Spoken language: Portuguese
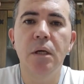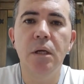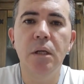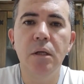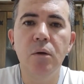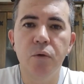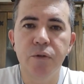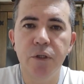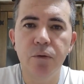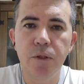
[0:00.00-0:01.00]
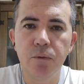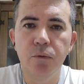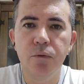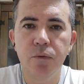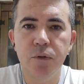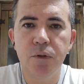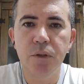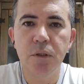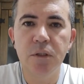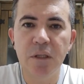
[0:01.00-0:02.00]
ele conseguiu
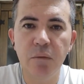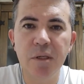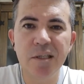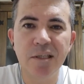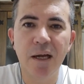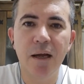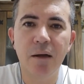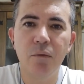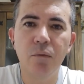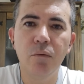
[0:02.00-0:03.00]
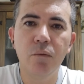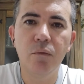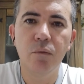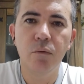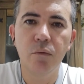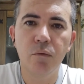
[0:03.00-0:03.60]
se estabilizar com,